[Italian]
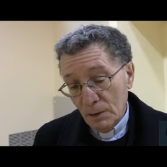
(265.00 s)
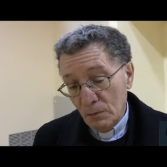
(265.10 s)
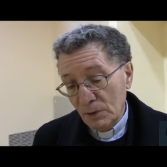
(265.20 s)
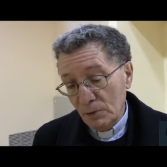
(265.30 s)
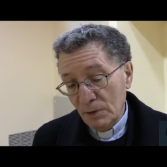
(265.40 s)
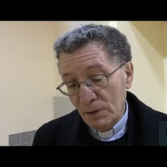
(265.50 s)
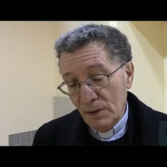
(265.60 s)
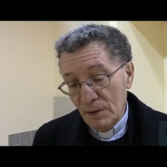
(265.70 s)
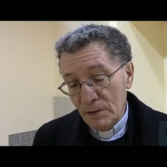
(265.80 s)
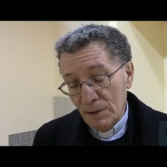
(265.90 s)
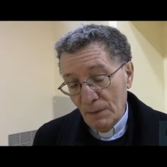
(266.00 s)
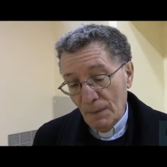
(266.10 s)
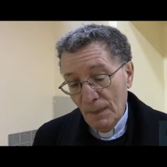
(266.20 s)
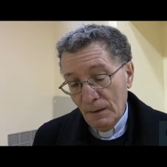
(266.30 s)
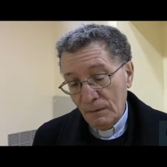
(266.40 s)
Quando una chiesa
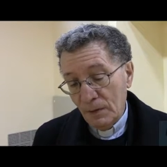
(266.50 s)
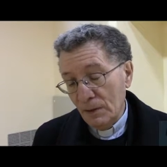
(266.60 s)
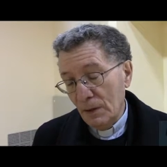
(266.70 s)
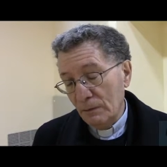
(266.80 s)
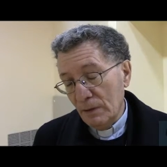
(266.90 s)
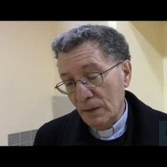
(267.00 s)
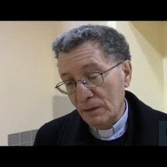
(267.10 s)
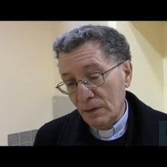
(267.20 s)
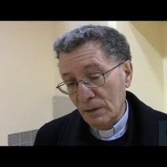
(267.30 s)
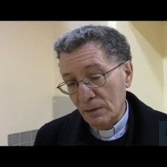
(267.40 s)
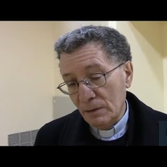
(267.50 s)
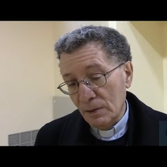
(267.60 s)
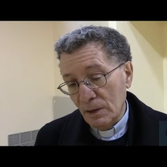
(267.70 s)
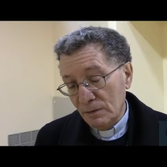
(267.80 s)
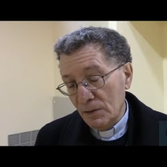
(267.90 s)
viene
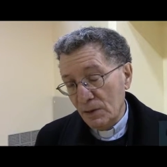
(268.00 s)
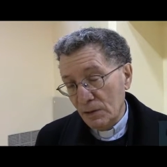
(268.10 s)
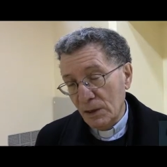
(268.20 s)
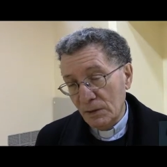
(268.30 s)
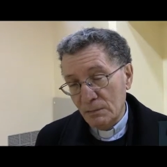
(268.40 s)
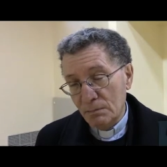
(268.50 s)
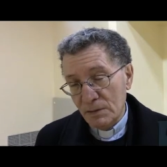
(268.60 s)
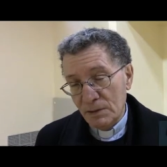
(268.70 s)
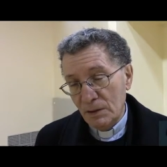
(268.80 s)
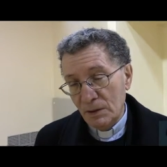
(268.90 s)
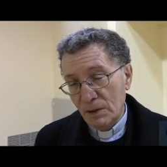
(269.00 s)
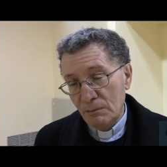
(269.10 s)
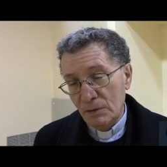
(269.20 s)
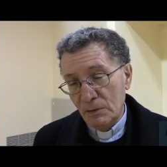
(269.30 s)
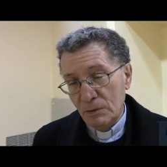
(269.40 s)
elevata a dignità di basilica
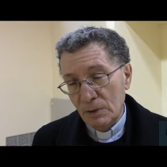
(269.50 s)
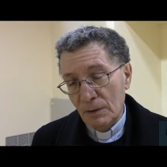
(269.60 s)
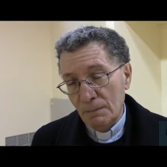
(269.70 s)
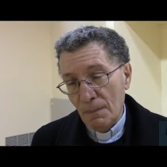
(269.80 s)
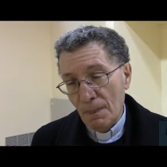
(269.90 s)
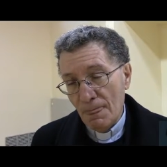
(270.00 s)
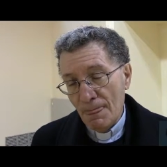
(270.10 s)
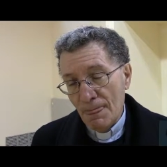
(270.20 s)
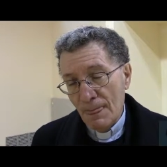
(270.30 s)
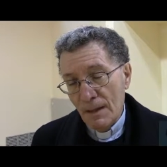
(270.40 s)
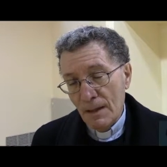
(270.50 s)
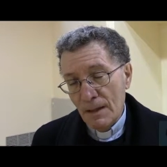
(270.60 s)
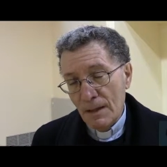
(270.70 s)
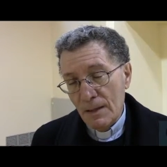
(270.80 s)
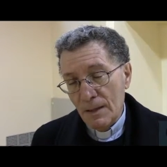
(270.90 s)
minore,
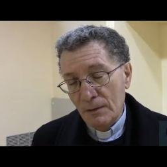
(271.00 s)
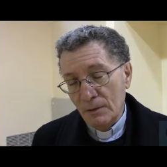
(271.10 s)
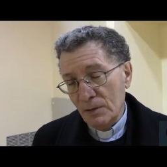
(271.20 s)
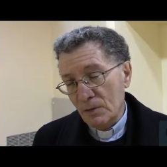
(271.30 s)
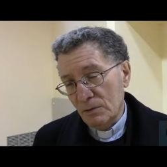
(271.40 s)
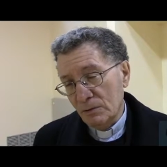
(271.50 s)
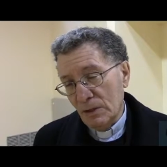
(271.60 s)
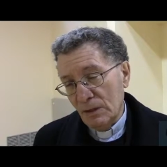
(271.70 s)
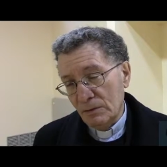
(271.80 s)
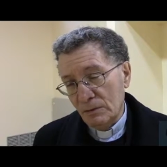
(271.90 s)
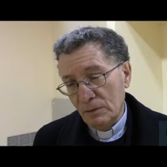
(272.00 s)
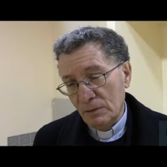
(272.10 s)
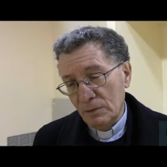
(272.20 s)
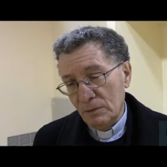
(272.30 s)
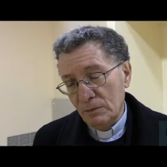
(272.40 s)
eh, non è
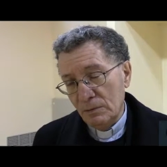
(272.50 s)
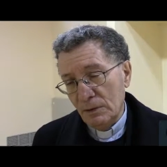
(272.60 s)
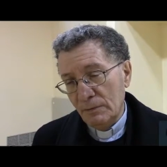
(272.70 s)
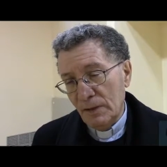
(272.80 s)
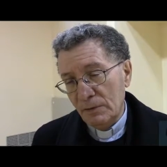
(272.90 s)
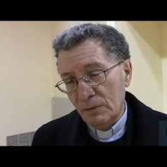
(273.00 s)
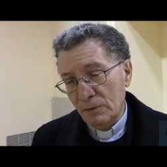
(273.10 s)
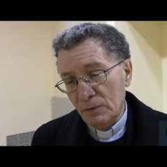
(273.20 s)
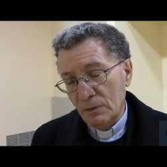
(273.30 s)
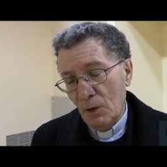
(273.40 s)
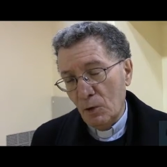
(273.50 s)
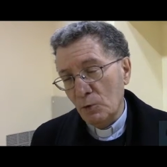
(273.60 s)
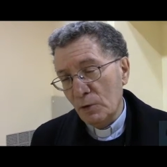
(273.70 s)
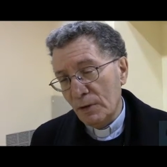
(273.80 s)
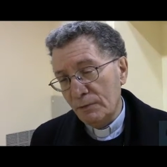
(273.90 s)
soltanto un evento
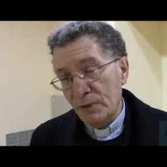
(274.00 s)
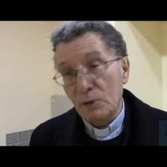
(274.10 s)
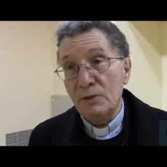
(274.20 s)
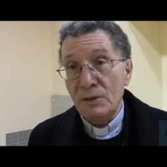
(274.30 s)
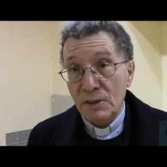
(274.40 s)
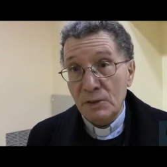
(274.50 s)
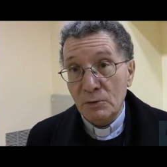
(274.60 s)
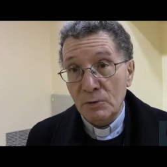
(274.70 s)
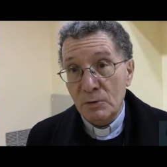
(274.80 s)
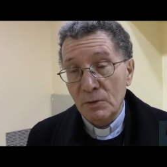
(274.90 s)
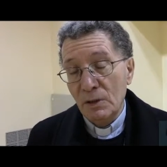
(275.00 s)
onorifico di titolo,